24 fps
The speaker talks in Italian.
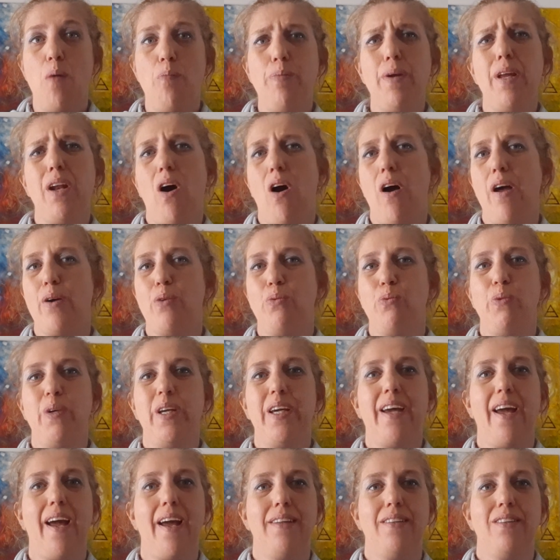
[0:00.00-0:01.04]
però è un
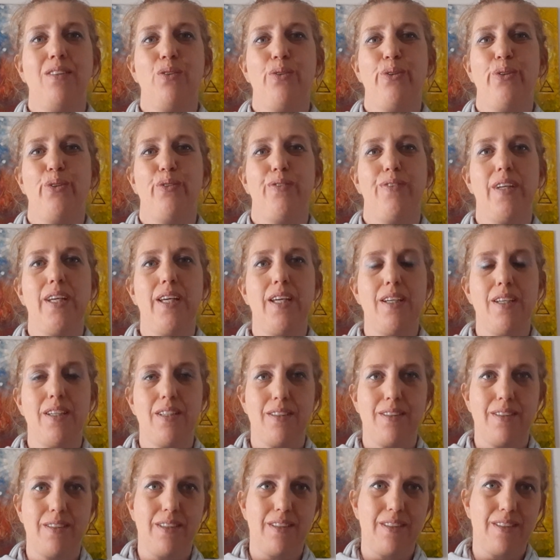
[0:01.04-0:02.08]
weekend dove
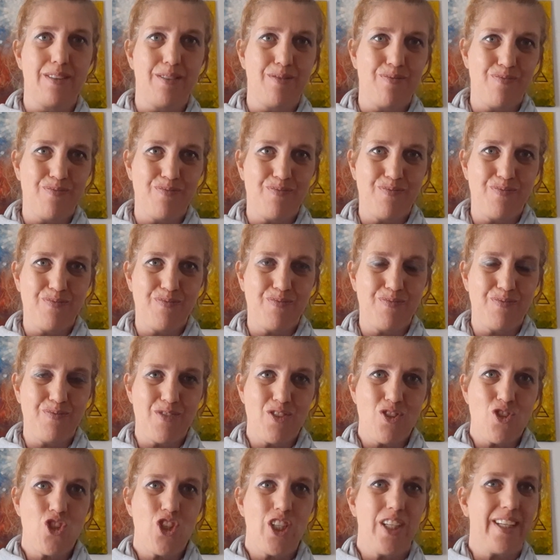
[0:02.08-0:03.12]

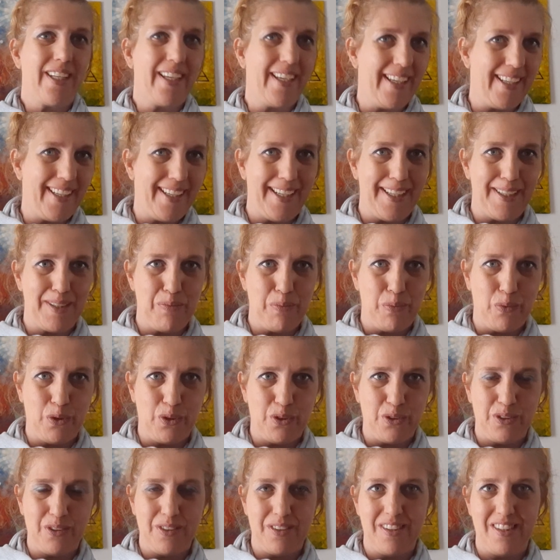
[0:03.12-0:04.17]
um,
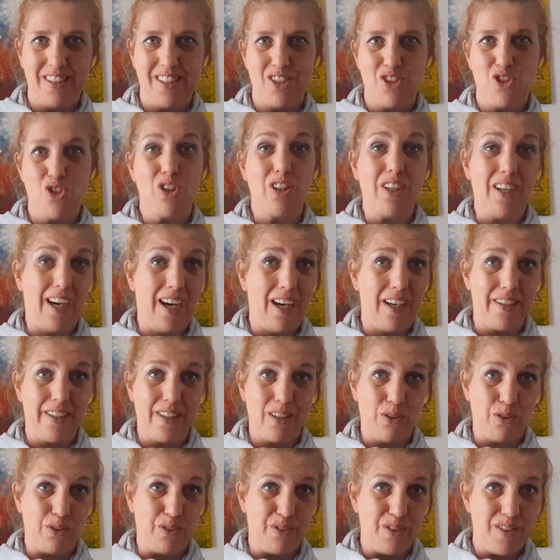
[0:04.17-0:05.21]
cercheremo di giocare
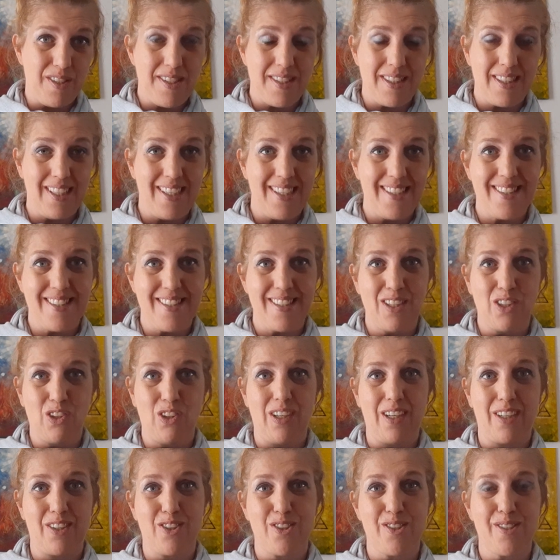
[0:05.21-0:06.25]
con noi stessi, con
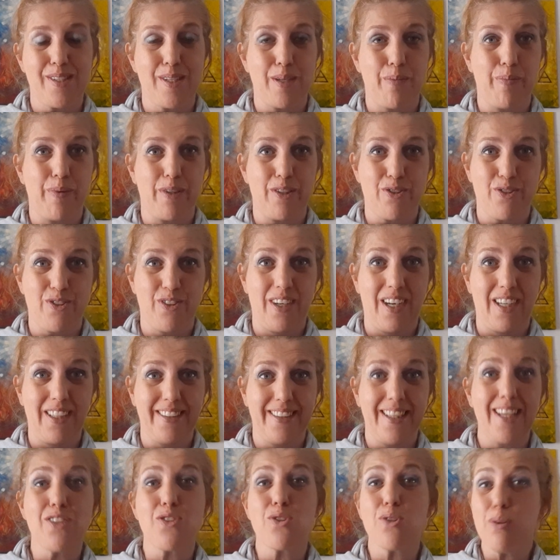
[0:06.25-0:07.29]
la nostra
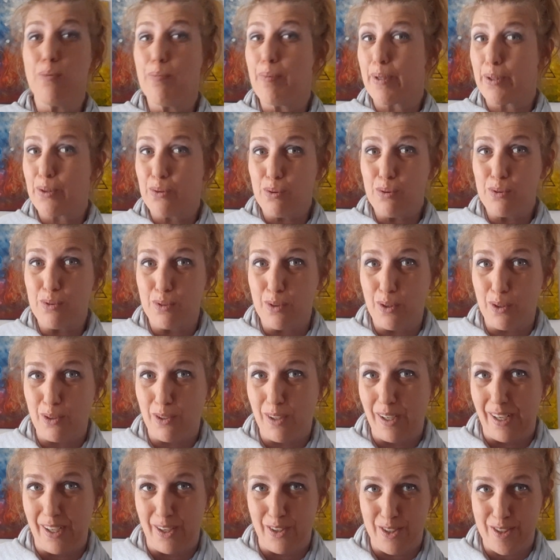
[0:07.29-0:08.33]
personalità, soprattutto con
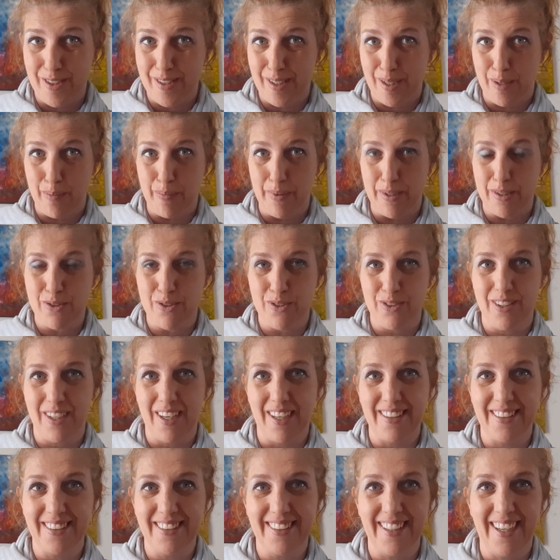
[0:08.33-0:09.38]
la nostra
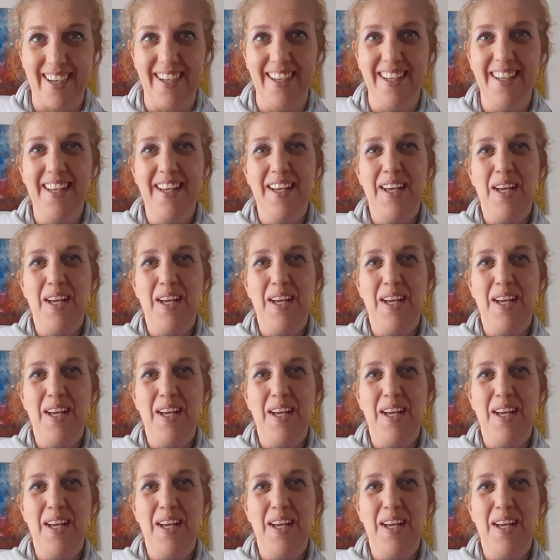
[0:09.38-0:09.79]
personalità